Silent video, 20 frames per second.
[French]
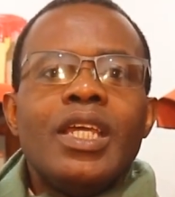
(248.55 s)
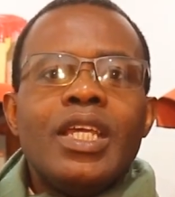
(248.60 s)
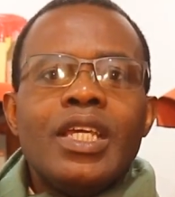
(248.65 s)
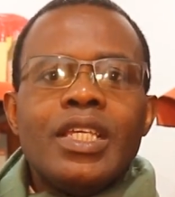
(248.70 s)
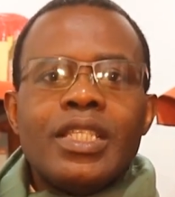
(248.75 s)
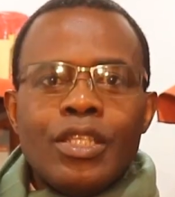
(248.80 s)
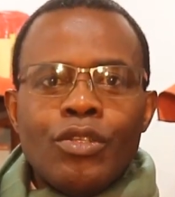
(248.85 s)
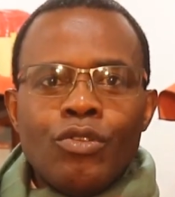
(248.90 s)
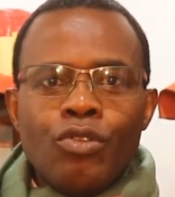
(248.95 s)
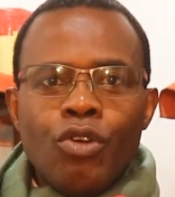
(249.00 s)

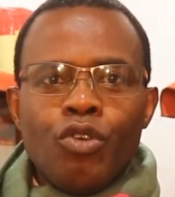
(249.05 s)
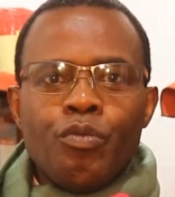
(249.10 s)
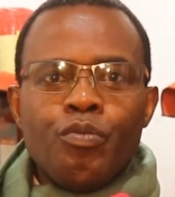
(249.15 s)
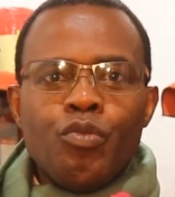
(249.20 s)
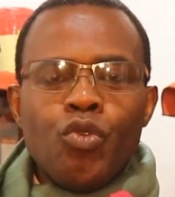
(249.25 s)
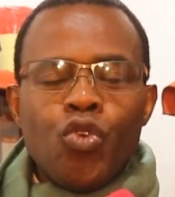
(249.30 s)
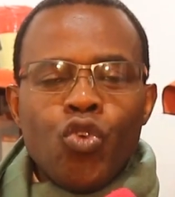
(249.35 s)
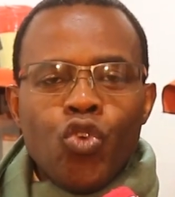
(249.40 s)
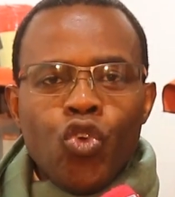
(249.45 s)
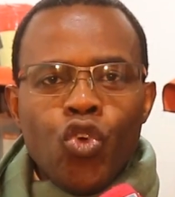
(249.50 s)
Et c'est donc
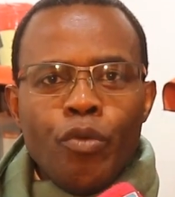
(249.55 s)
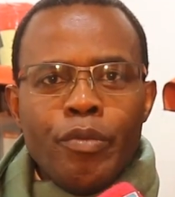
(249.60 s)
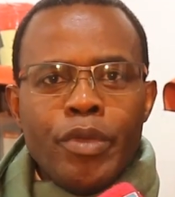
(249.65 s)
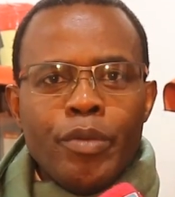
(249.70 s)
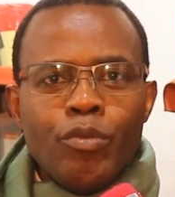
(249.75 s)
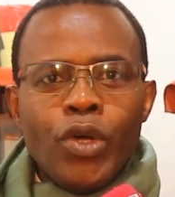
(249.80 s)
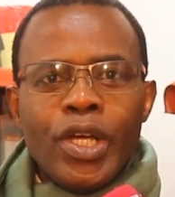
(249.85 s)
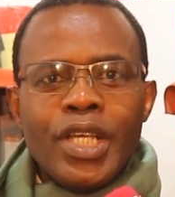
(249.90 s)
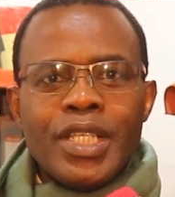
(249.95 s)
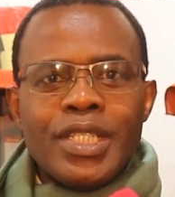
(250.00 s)
pour
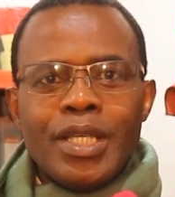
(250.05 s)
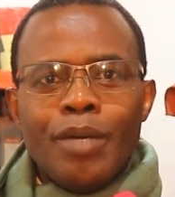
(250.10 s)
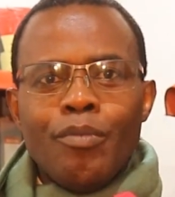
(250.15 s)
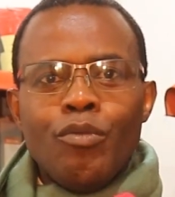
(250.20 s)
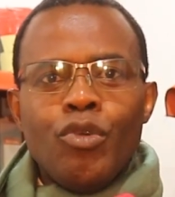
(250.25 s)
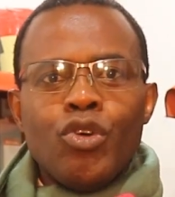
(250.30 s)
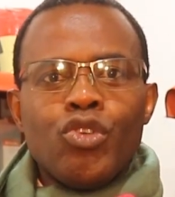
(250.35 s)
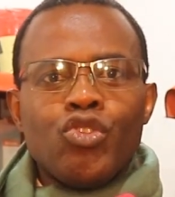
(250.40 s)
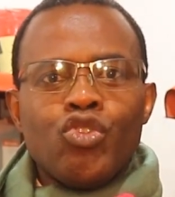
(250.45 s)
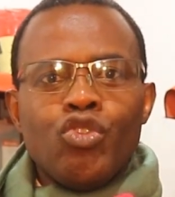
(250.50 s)
commémorer sa
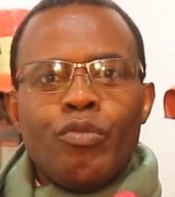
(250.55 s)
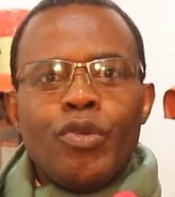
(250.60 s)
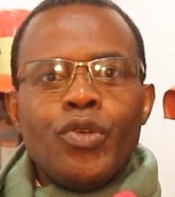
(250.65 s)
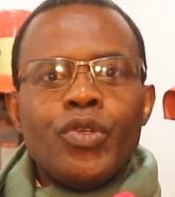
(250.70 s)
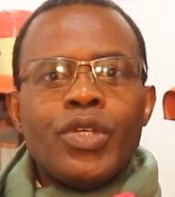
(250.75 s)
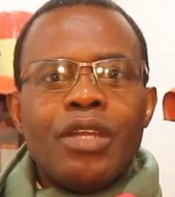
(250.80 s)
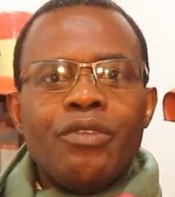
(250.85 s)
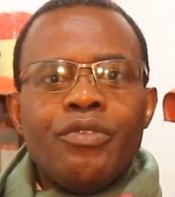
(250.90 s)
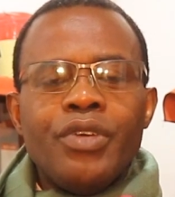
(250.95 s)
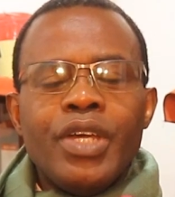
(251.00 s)
mort sur le bord du
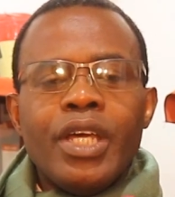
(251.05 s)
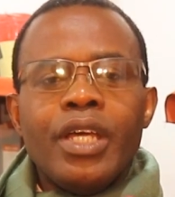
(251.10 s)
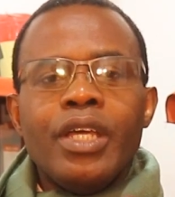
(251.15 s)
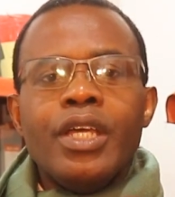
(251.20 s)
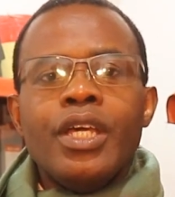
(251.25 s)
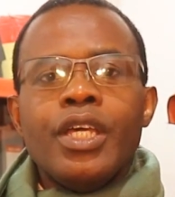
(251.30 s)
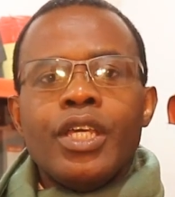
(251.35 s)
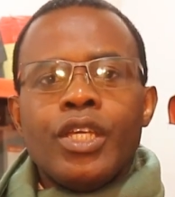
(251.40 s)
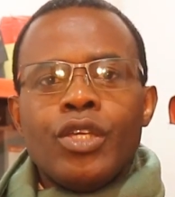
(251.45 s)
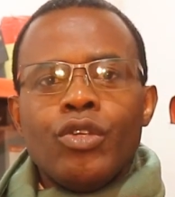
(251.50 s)
calvaire
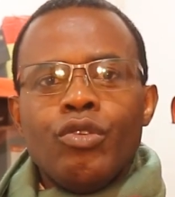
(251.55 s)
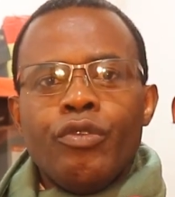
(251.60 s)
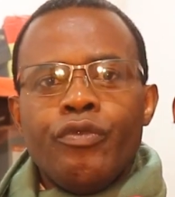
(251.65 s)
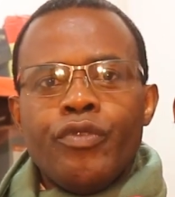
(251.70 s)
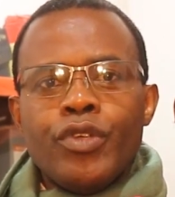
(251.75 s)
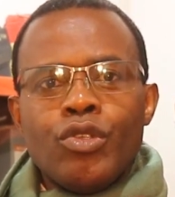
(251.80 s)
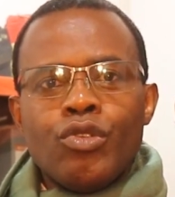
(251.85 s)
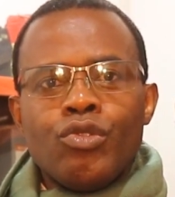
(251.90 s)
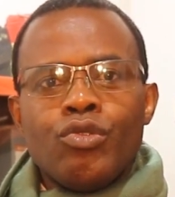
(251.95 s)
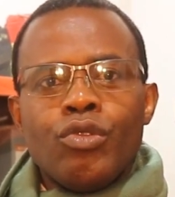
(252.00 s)
que nous
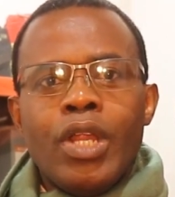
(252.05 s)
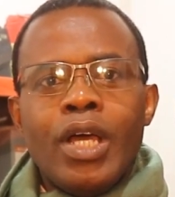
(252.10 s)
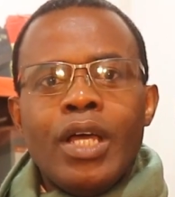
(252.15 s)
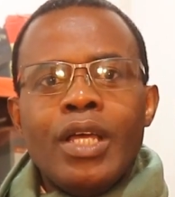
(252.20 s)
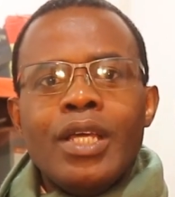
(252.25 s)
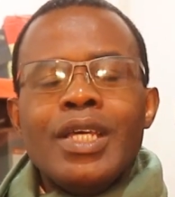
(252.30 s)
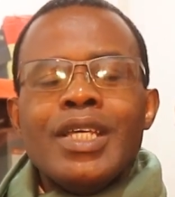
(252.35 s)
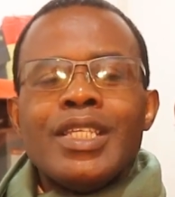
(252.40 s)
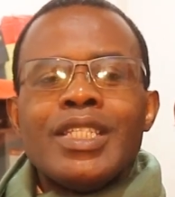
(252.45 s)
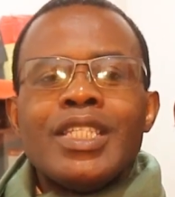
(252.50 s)
faisons cela.
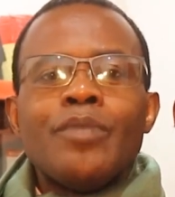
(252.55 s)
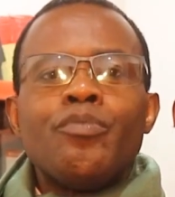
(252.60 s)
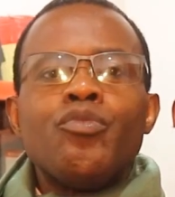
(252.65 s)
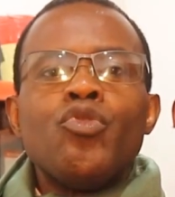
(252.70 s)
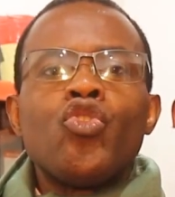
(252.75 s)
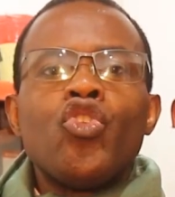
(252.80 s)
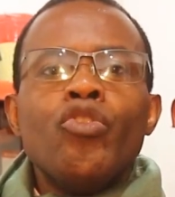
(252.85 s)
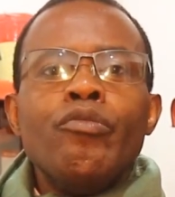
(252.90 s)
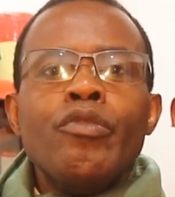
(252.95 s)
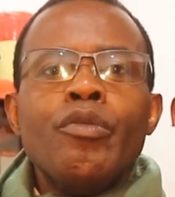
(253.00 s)
C'est
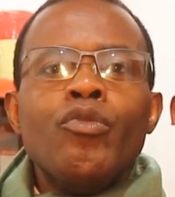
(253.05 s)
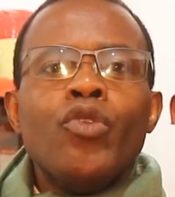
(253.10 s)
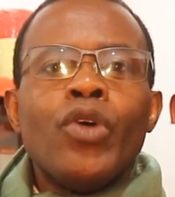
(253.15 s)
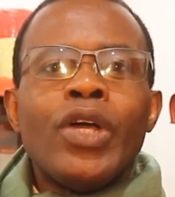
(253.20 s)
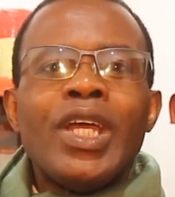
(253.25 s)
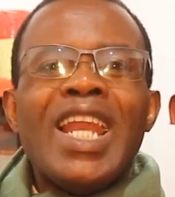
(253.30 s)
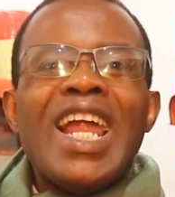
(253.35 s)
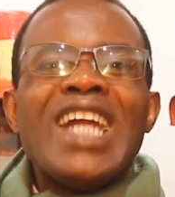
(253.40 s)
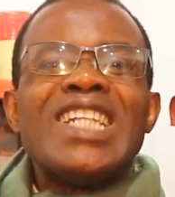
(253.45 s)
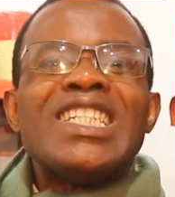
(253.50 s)
pour
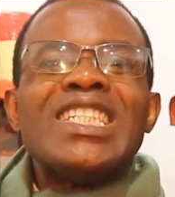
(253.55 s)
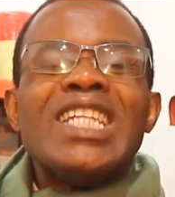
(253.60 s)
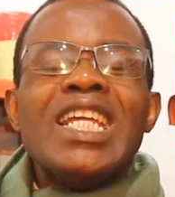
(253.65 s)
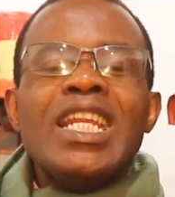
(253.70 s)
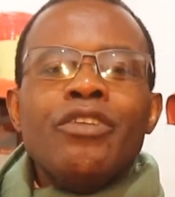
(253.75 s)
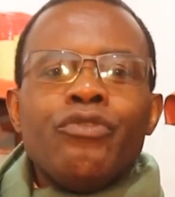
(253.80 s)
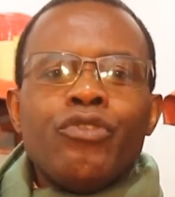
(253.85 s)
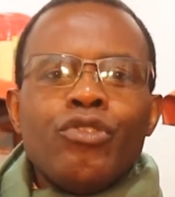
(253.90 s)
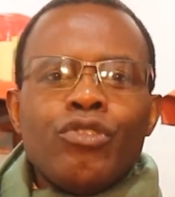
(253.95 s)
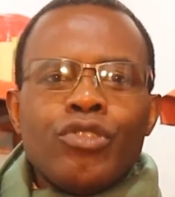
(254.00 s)
commémorer la
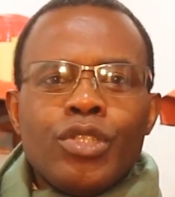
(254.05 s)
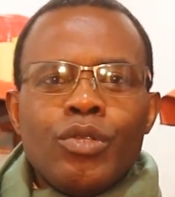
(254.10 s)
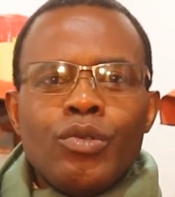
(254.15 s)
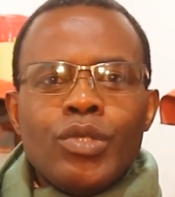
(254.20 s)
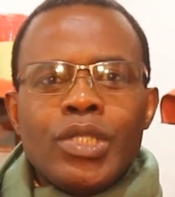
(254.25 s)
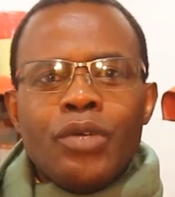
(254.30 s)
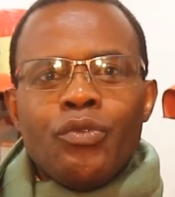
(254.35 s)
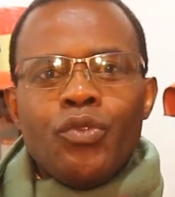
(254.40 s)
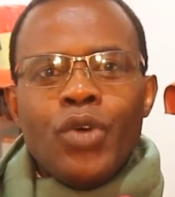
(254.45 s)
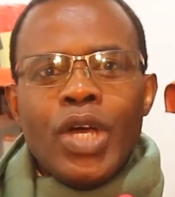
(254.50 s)
délivrance que
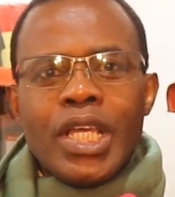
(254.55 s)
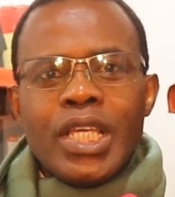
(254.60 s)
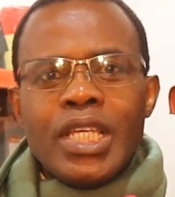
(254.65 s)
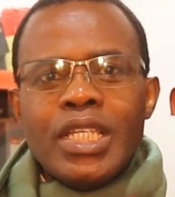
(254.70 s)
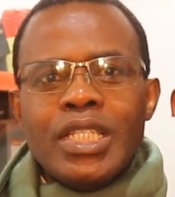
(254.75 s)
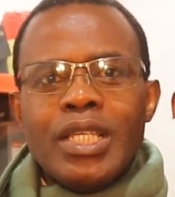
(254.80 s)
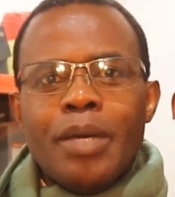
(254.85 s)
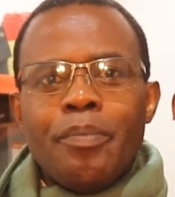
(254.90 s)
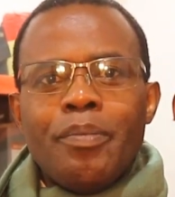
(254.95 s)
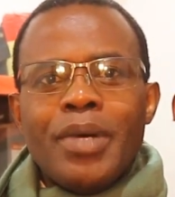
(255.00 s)
nous avons
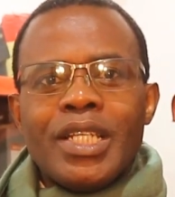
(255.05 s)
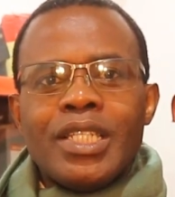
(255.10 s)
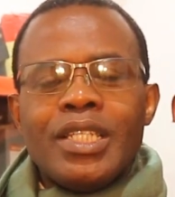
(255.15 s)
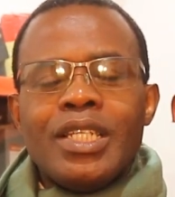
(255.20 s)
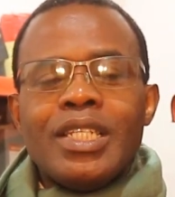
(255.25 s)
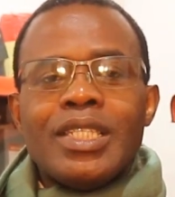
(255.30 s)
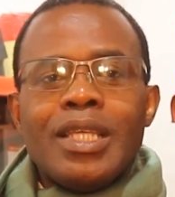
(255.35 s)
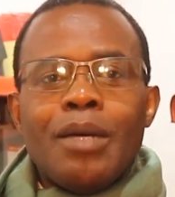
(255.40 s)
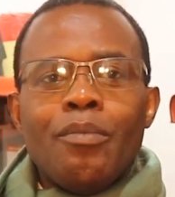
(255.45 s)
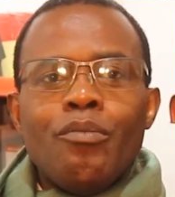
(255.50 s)
acquise à partir
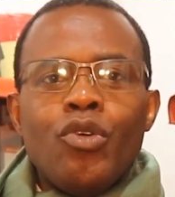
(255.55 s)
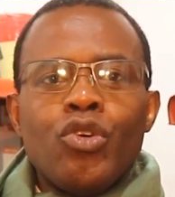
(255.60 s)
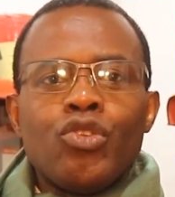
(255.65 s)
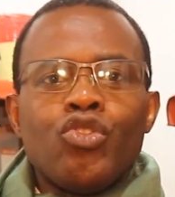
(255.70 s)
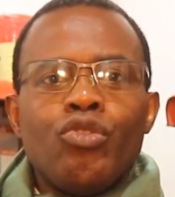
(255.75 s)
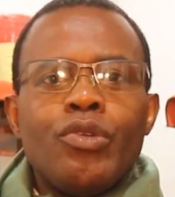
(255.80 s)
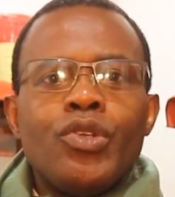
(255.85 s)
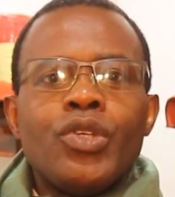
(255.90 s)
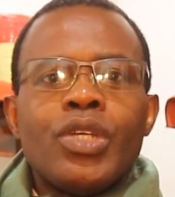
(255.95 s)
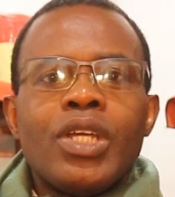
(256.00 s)
de sa mort
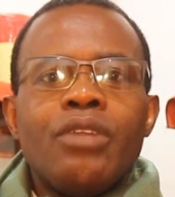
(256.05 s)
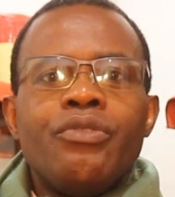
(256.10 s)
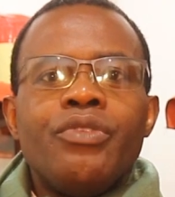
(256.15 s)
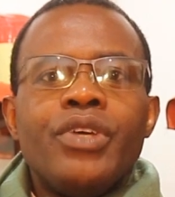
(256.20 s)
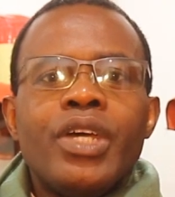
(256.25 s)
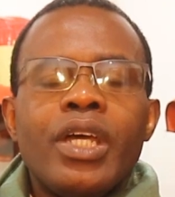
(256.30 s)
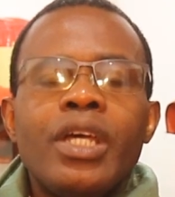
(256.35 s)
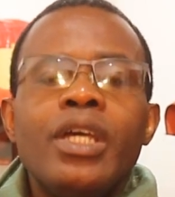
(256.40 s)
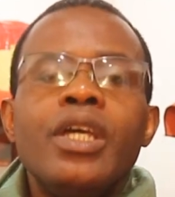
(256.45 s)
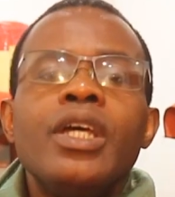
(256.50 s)
sur le bord du
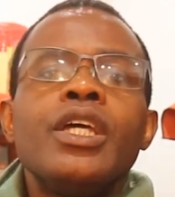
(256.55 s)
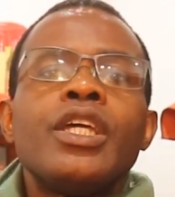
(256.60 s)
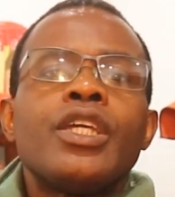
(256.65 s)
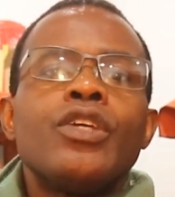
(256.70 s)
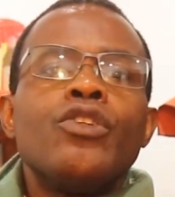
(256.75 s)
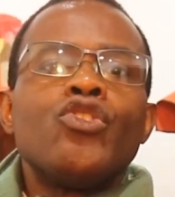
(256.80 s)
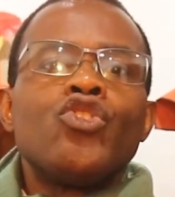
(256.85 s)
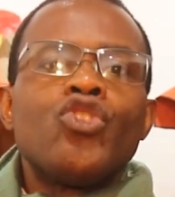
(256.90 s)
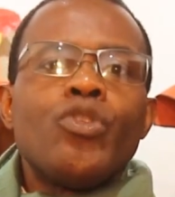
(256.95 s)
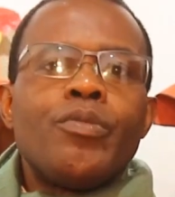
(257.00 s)
calvaire que nous